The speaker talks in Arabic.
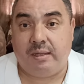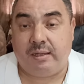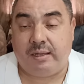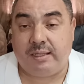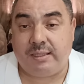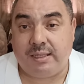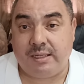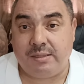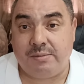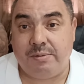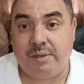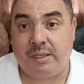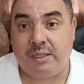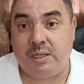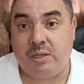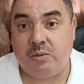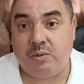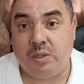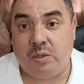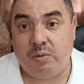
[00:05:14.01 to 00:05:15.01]
كتحس
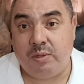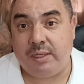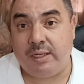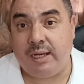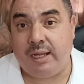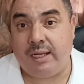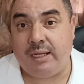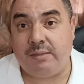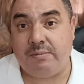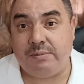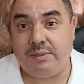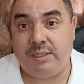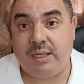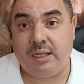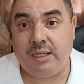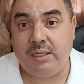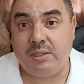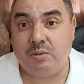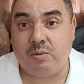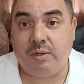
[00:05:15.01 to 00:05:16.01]
بانه دوله العالم
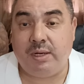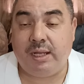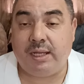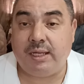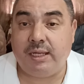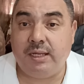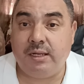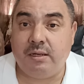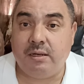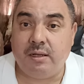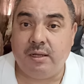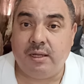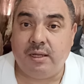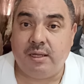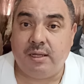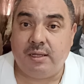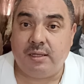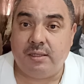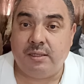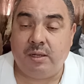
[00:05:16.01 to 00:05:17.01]
الثالث ولكن
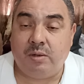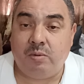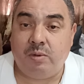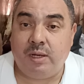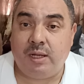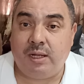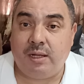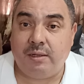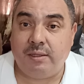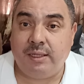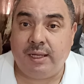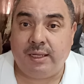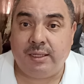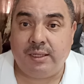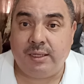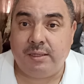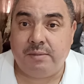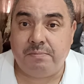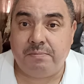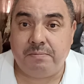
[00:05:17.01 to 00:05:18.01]
دوله
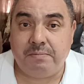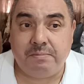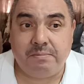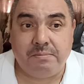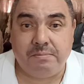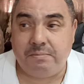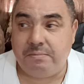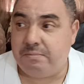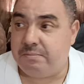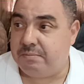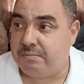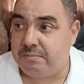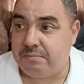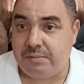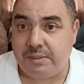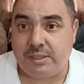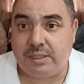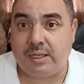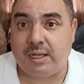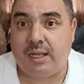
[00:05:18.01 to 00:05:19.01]
يعني
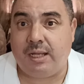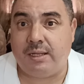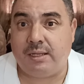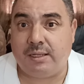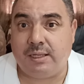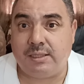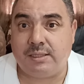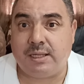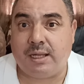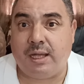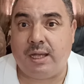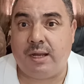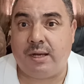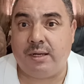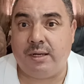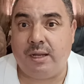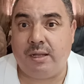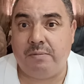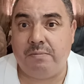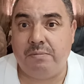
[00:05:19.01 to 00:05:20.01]
فاش
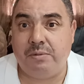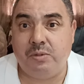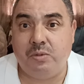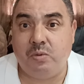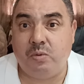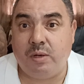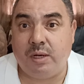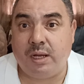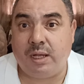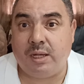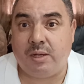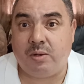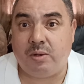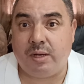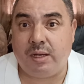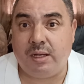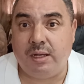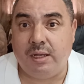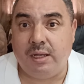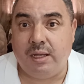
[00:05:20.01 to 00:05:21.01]
كتقارنها بدول
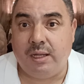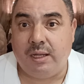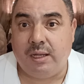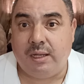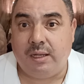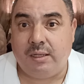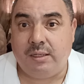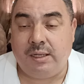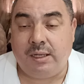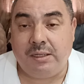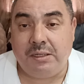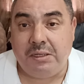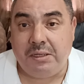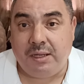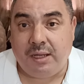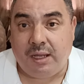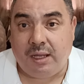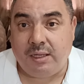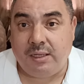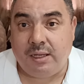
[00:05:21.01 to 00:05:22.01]
اخرى
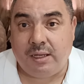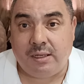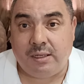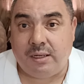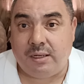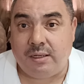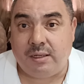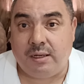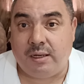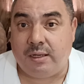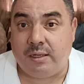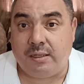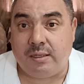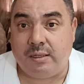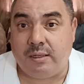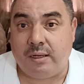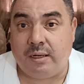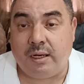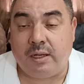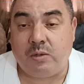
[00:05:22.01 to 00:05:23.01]
يعني احيانا
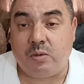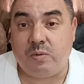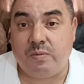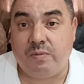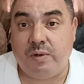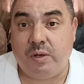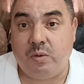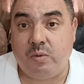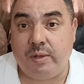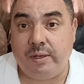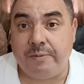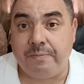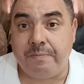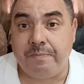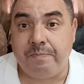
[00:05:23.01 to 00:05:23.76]
آه، الله يكون في العوان